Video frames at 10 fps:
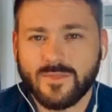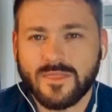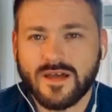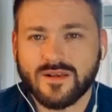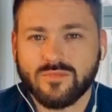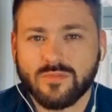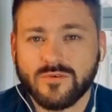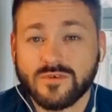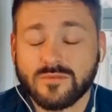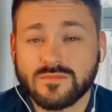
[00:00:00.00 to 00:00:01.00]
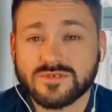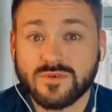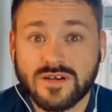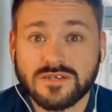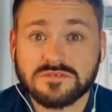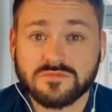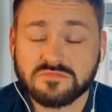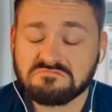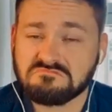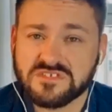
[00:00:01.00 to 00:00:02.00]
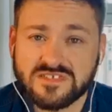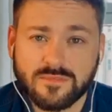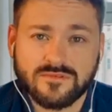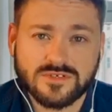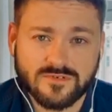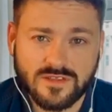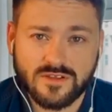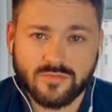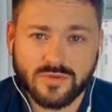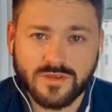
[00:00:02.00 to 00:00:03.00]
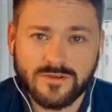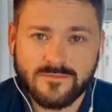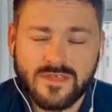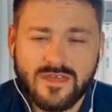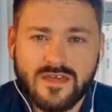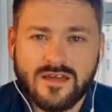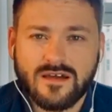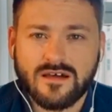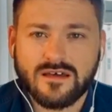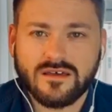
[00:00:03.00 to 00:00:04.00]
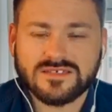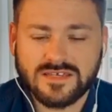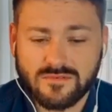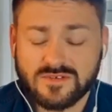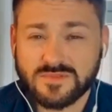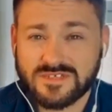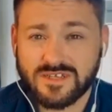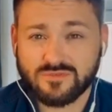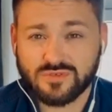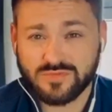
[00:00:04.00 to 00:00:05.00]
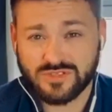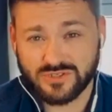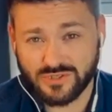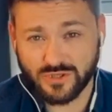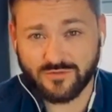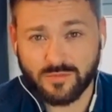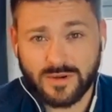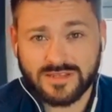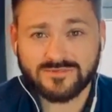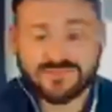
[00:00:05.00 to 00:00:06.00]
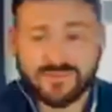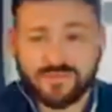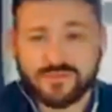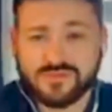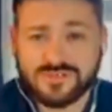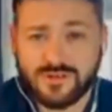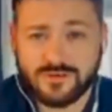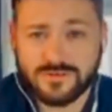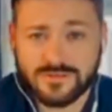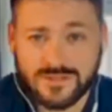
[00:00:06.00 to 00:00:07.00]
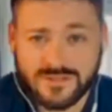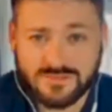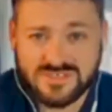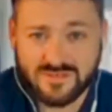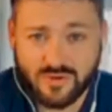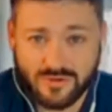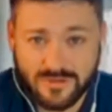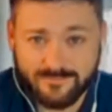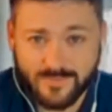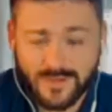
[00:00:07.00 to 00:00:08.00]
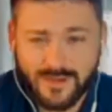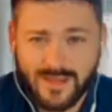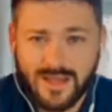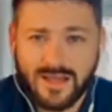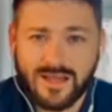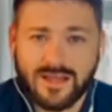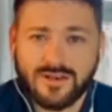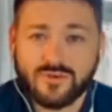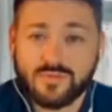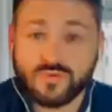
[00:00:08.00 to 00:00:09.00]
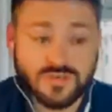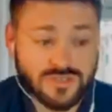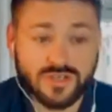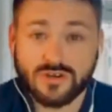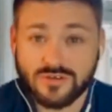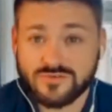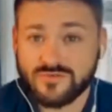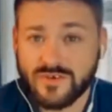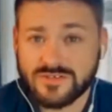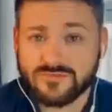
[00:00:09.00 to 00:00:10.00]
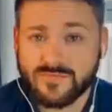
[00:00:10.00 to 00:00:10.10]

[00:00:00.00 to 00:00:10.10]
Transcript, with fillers: albo powiem, słuchaj, to jest naprawdę świetna robota. E, znakiem rozpoznania może być też środkowy palet wystawiony przez okno, gdy jedziemy samochodem, e, lub uderzenie kogoś w twarz.